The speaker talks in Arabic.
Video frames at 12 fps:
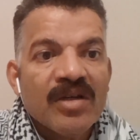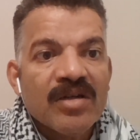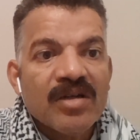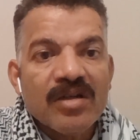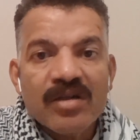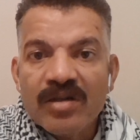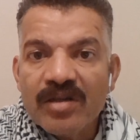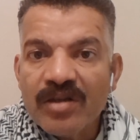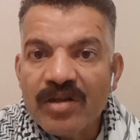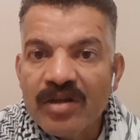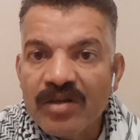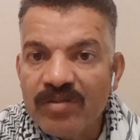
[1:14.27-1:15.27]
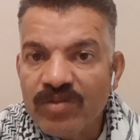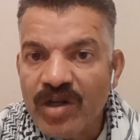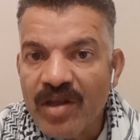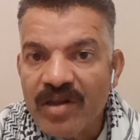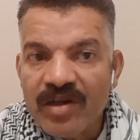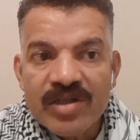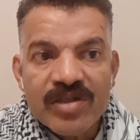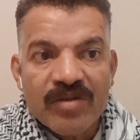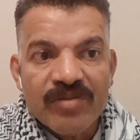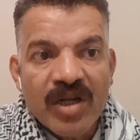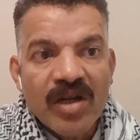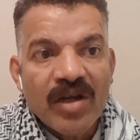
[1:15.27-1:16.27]
آه، آه، مناهضة
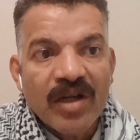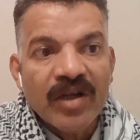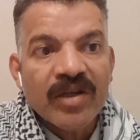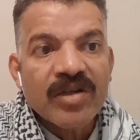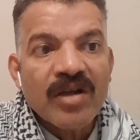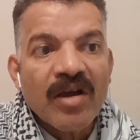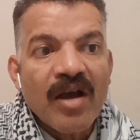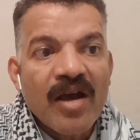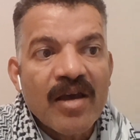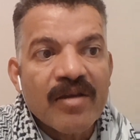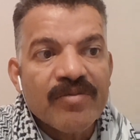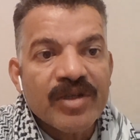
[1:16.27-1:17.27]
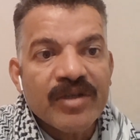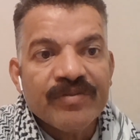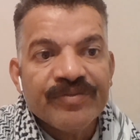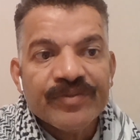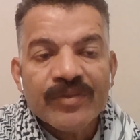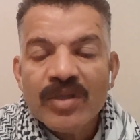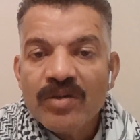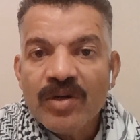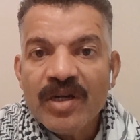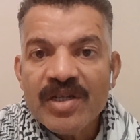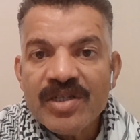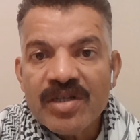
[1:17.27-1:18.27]
الاستعمار على نطاق عالمي
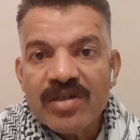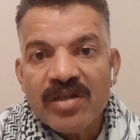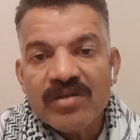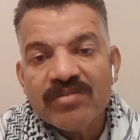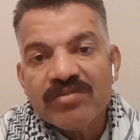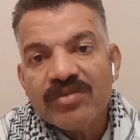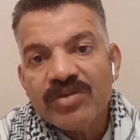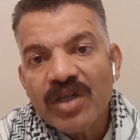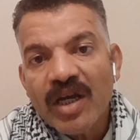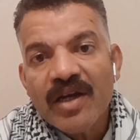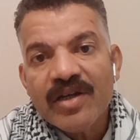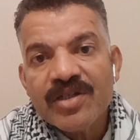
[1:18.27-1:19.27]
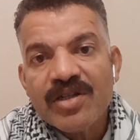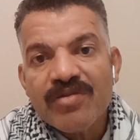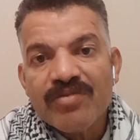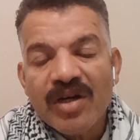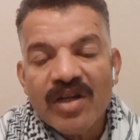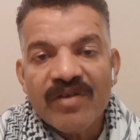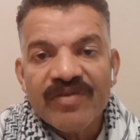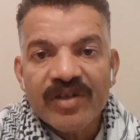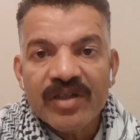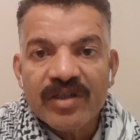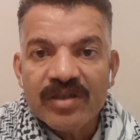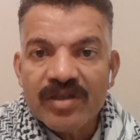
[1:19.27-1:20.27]
وخاصة يقع استثماره
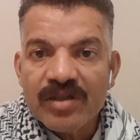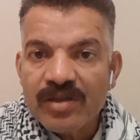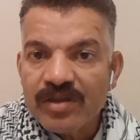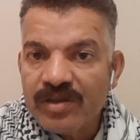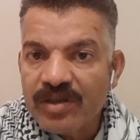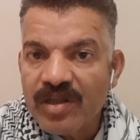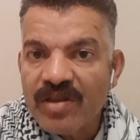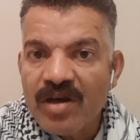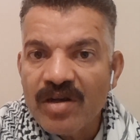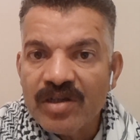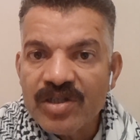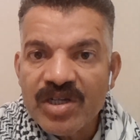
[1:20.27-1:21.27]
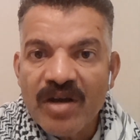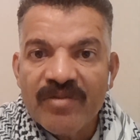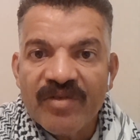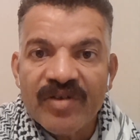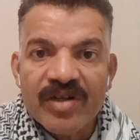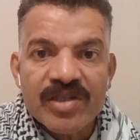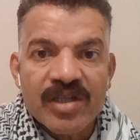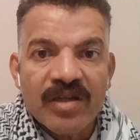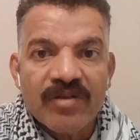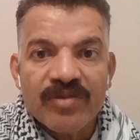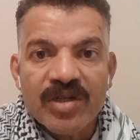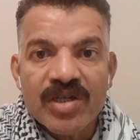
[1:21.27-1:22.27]
في نضال الشعب
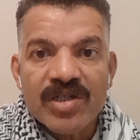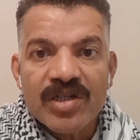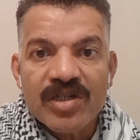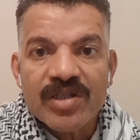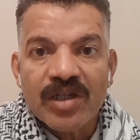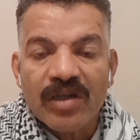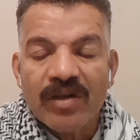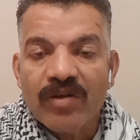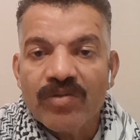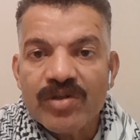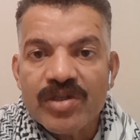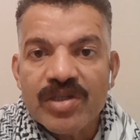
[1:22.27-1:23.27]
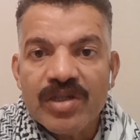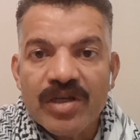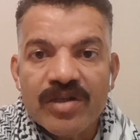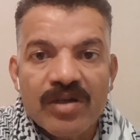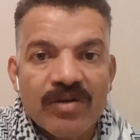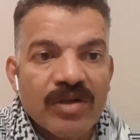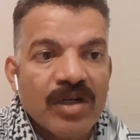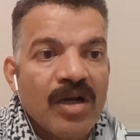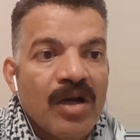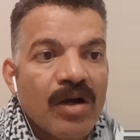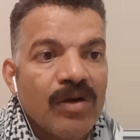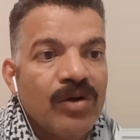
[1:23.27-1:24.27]
الفلسطيني من أجل الاستقلال والسيادة
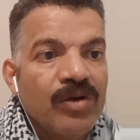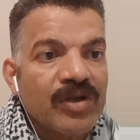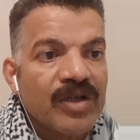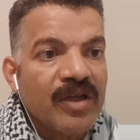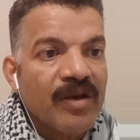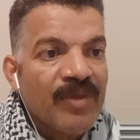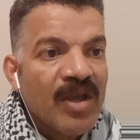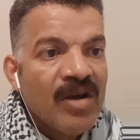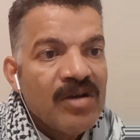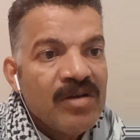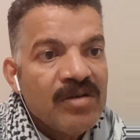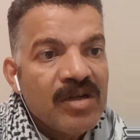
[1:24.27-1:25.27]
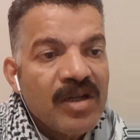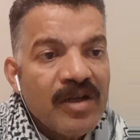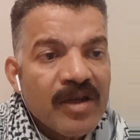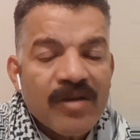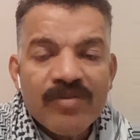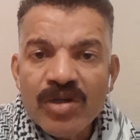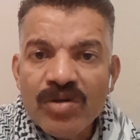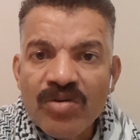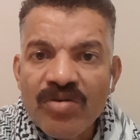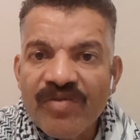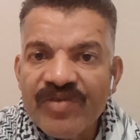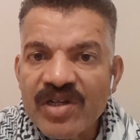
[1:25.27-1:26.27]
والحرية لكن من
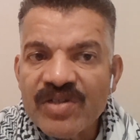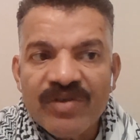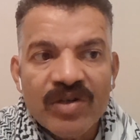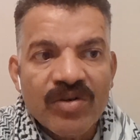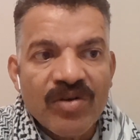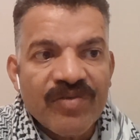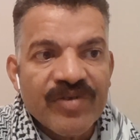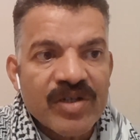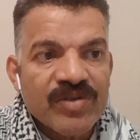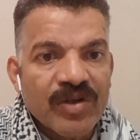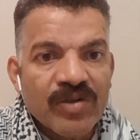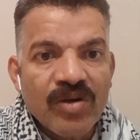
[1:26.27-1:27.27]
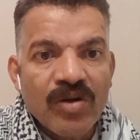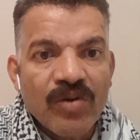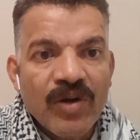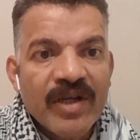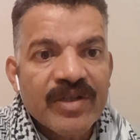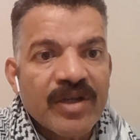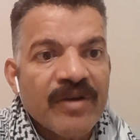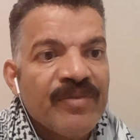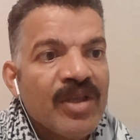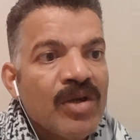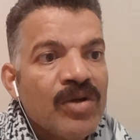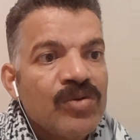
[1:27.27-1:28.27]
هو فرانس فانو؟ فرانس فانو واحدة
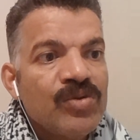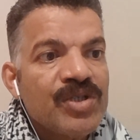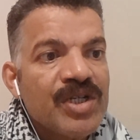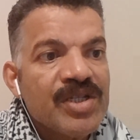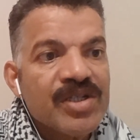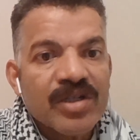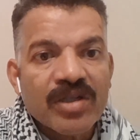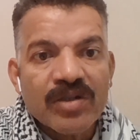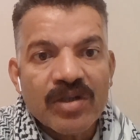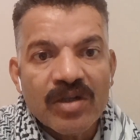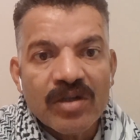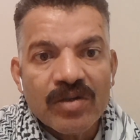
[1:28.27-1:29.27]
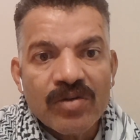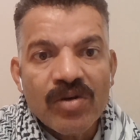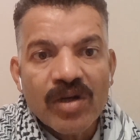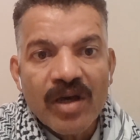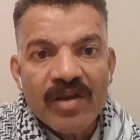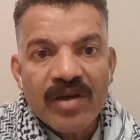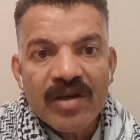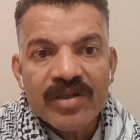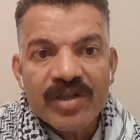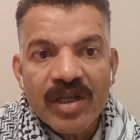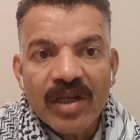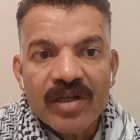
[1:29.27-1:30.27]
يجسد كل قضايا
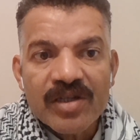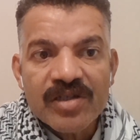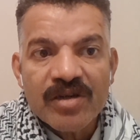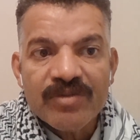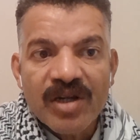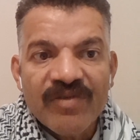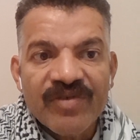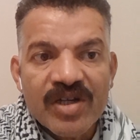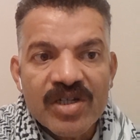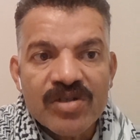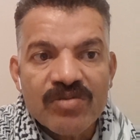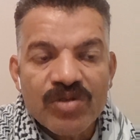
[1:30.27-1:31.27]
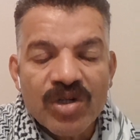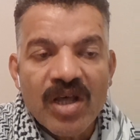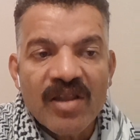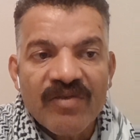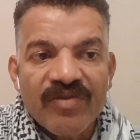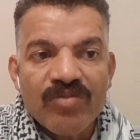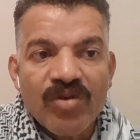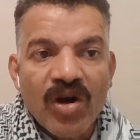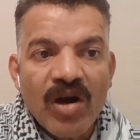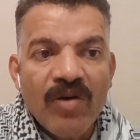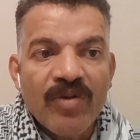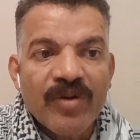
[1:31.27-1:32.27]
تاريخ الاستعمار الفرنسي مناظر في
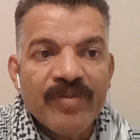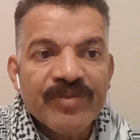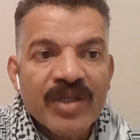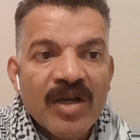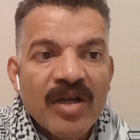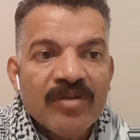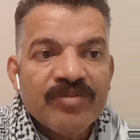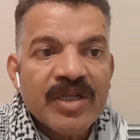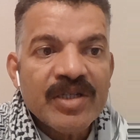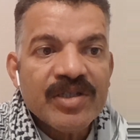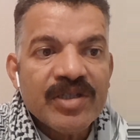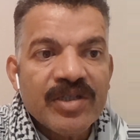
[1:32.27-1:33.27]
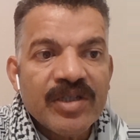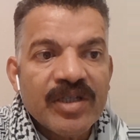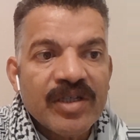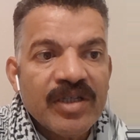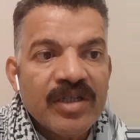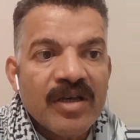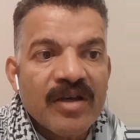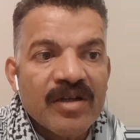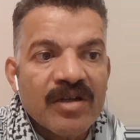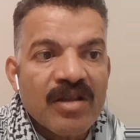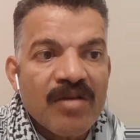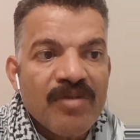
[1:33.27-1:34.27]
المقاومة مارتينيكية
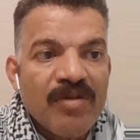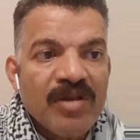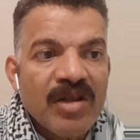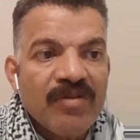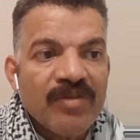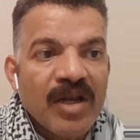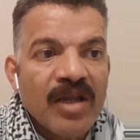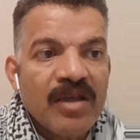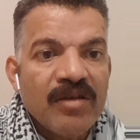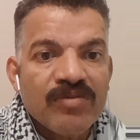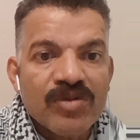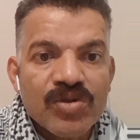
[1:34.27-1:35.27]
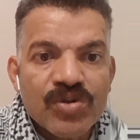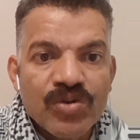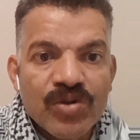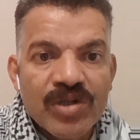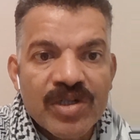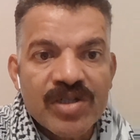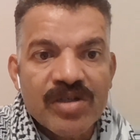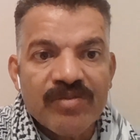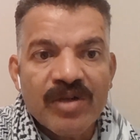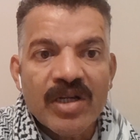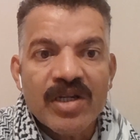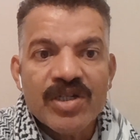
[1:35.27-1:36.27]
انضم مثل الملايين من جنود
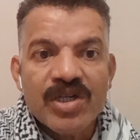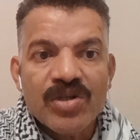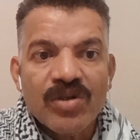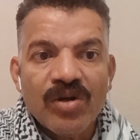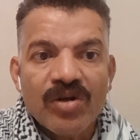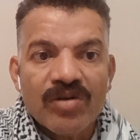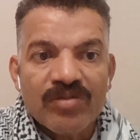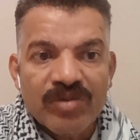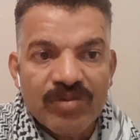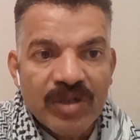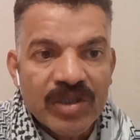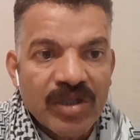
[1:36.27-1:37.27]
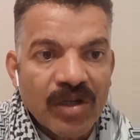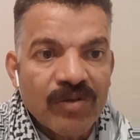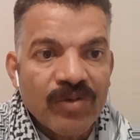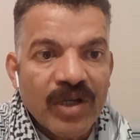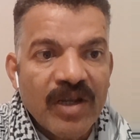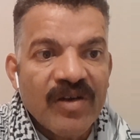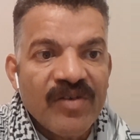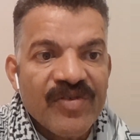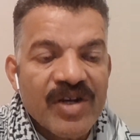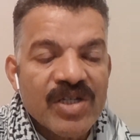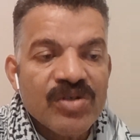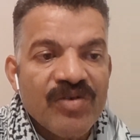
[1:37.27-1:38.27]
الاستعمار إلى الجيش الحر من منطق الولاء
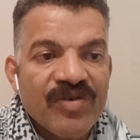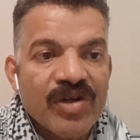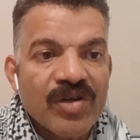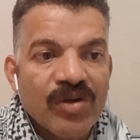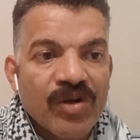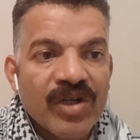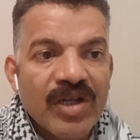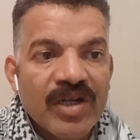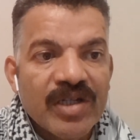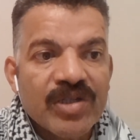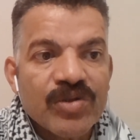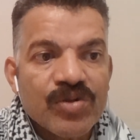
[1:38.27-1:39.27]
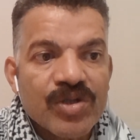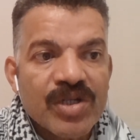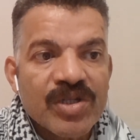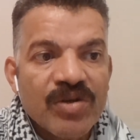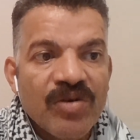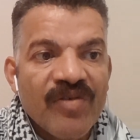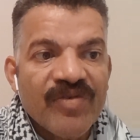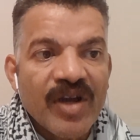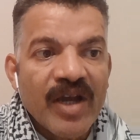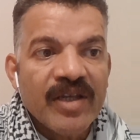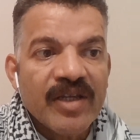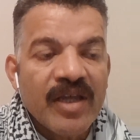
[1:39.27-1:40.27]
لفرنسا وفكرة الحرية التي تجسدها في
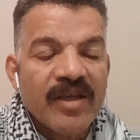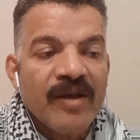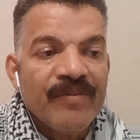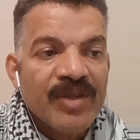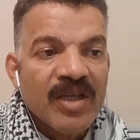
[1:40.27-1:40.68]
عينيه